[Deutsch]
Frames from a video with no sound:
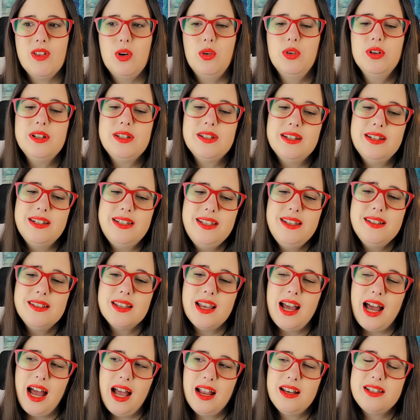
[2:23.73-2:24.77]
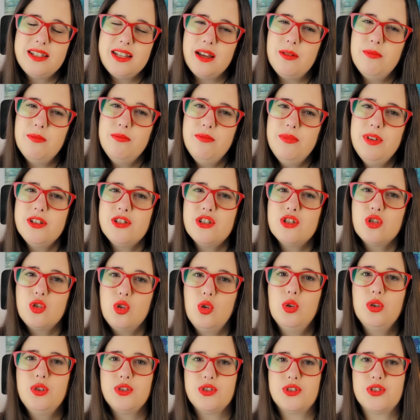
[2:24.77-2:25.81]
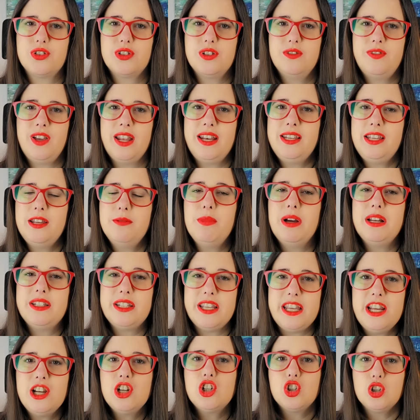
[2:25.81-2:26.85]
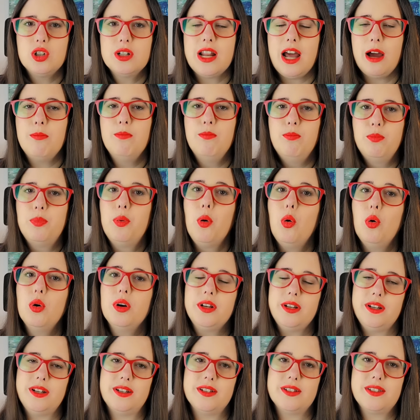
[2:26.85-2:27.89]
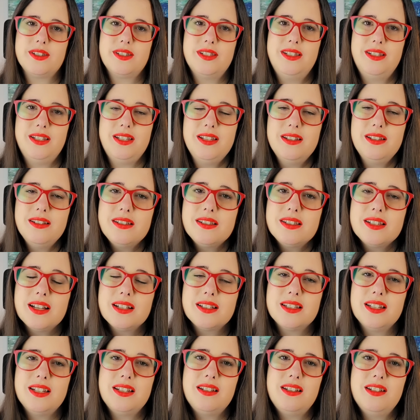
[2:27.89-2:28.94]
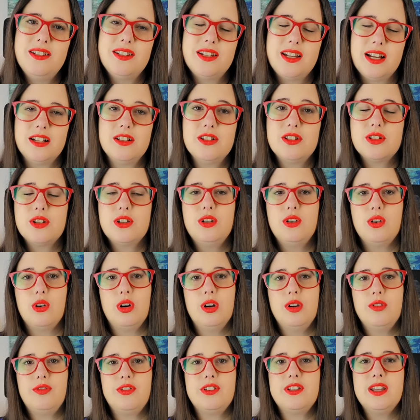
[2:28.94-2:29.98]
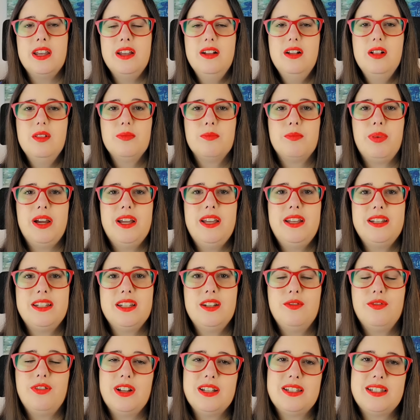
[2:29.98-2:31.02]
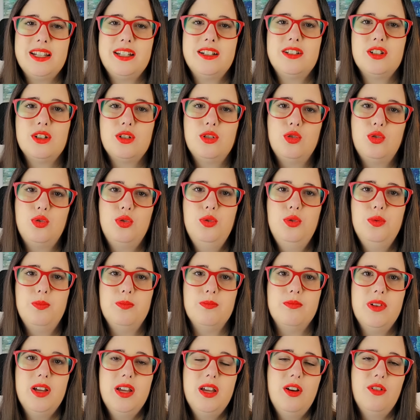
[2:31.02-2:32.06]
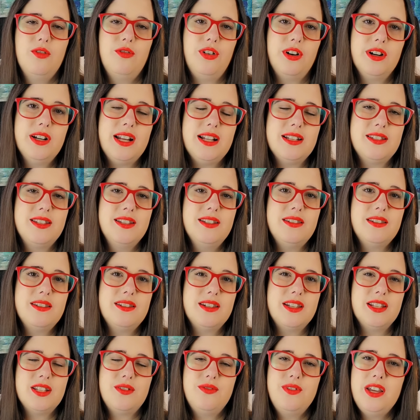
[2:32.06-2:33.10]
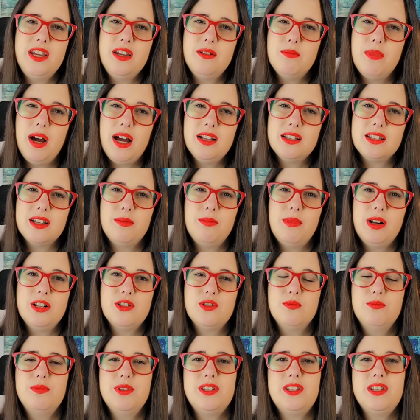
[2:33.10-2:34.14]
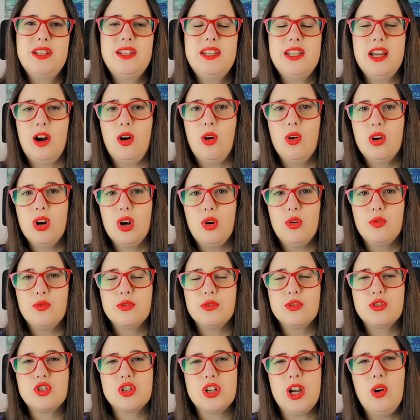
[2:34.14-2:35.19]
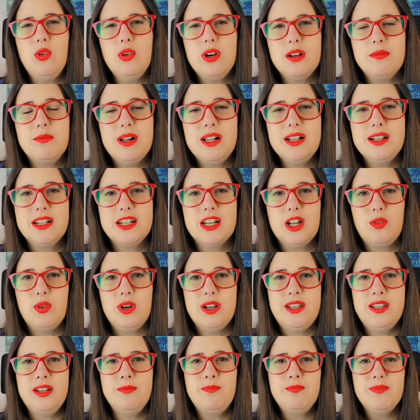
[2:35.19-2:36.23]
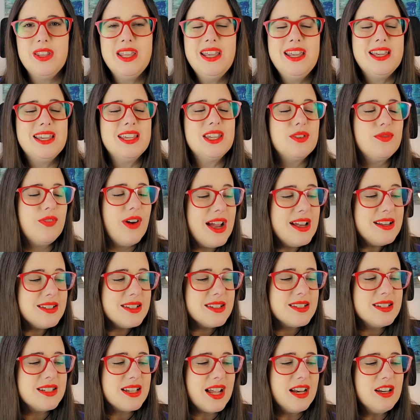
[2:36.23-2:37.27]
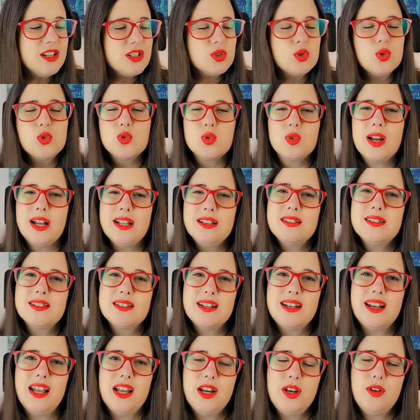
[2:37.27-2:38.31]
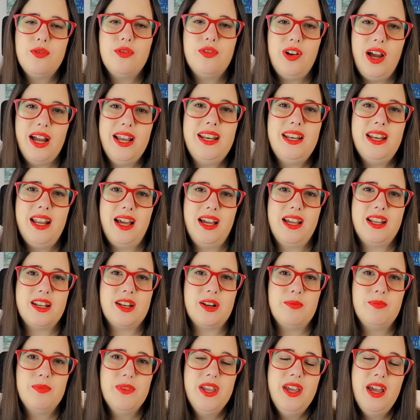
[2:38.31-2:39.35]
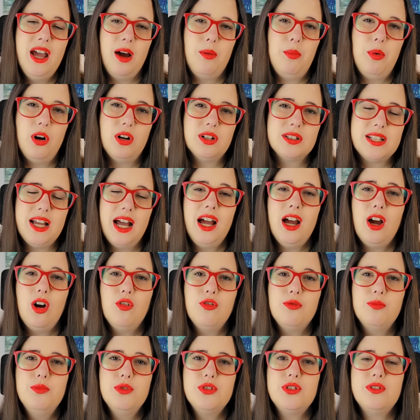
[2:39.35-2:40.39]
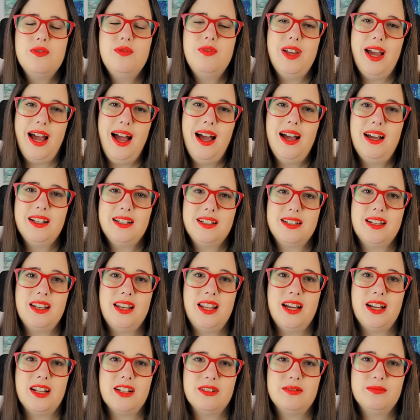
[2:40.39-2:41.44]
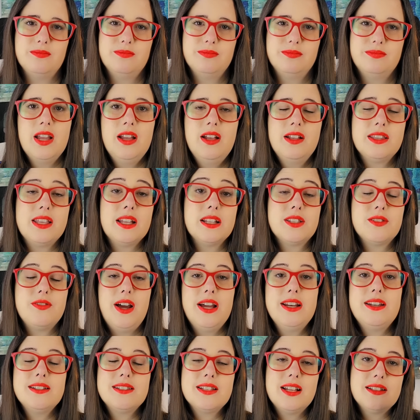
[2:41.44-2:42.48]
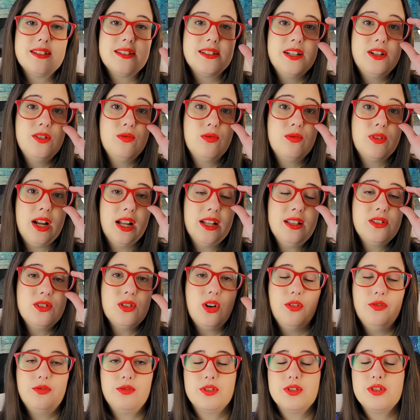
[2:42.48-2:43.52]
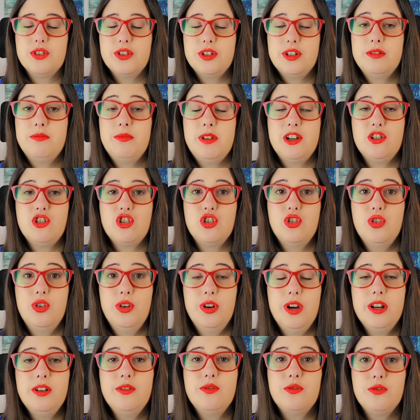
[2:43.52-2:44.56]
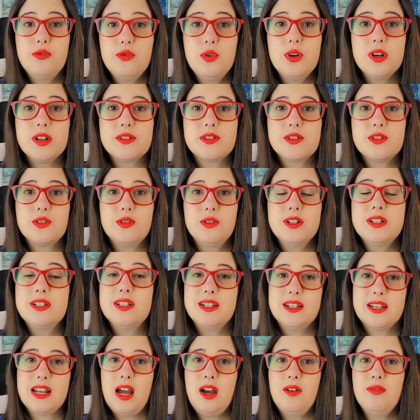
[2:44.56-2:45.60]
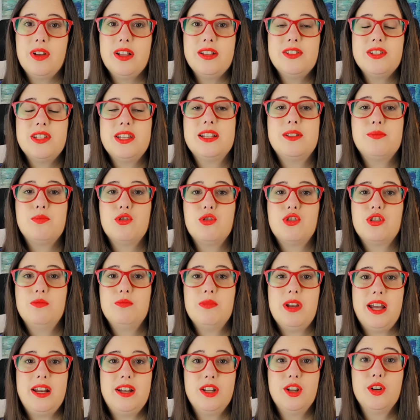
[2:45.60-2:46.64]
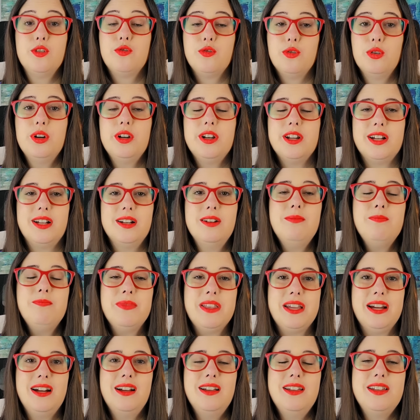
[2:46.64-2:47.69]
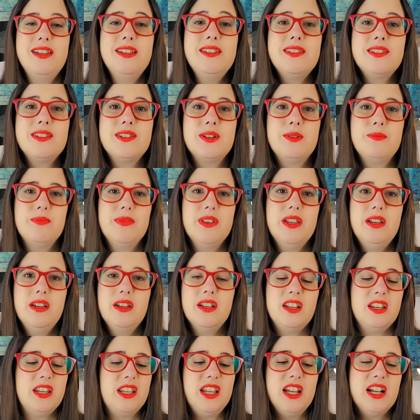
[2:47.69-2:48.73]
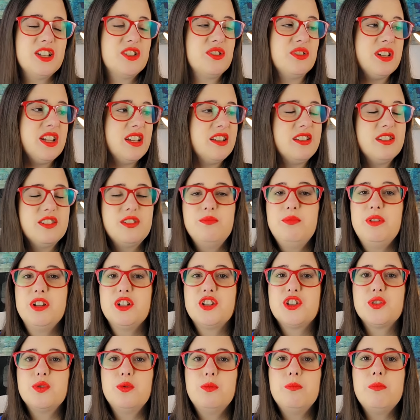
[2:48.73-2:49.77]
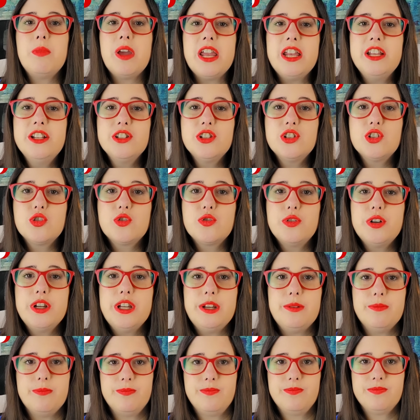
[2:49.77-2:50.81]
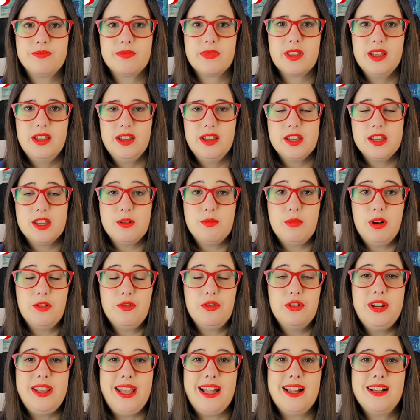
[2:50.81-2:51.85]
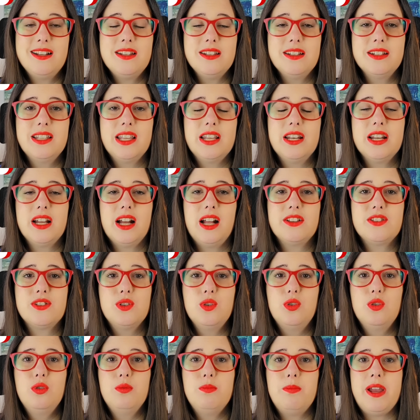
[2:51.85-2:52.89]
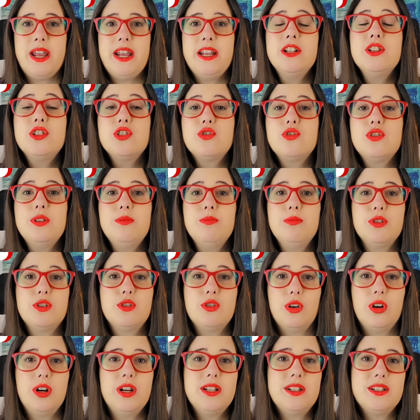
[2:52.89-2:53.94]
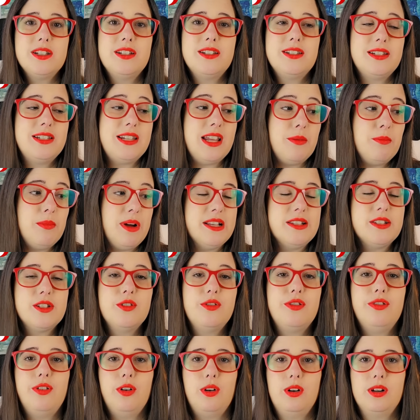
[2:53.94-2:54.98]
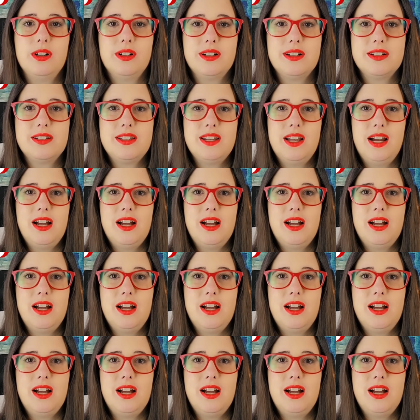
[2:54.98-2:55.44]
Und diese Art der Missgunst, wenn jemand eh schon am Boden ist, die ist tatsächlich ganz geläufig bei den verdeckteren Typen von Narzissten. Deswegen mach da mal so ein bisschen die Augen auf und schau da mal genauer hin. Ich weiß, es sind alles nur so ganz kleine Feinheiten, aber auch darauf müssen wir achten lernen. Der zweite Satz, den du ganz oft von solchen Menschen hören wirst, und da werden sich jetzt bestimmt einige wundern, ja, ist, nee, also das ist mir zu Mainstream hier mal für die älteren Generationen Mainstream bedeutet, der Masse folgend.